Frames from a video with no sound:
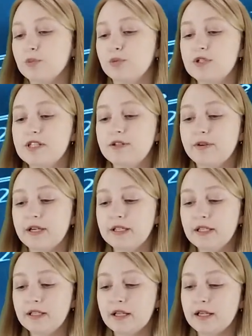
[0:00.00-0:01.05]
После
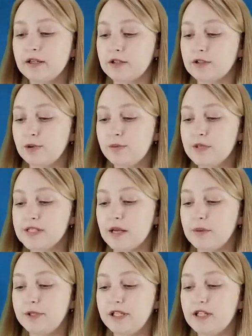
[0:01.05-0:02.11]
войны на аэродроме
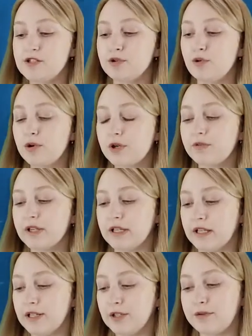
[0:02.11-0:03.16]
скопились горы
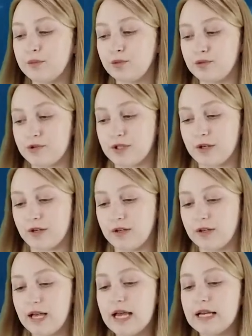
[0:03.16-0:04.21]
военного мусора.
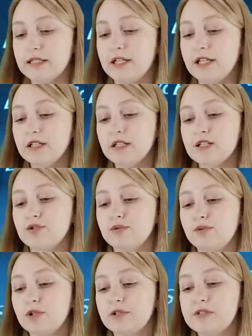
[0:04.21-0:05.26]
Нередко
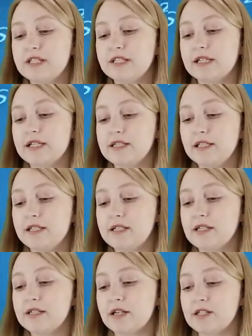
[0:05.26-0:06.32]
суворовцы находили
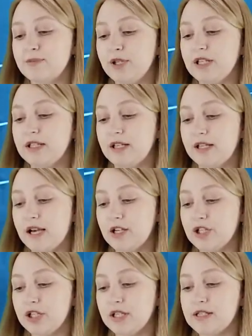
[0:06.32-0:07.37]
здесь разбитые
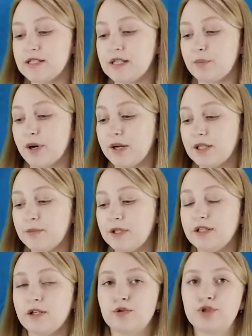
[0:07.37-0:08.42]
ящики с запалами
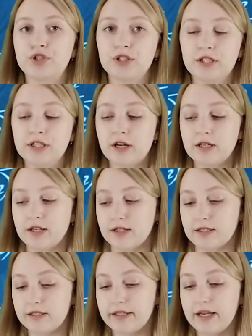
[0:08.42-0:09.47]
для ручных гранат –
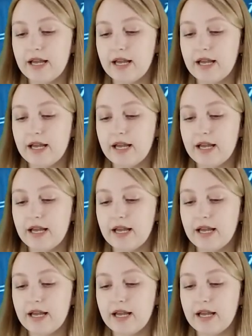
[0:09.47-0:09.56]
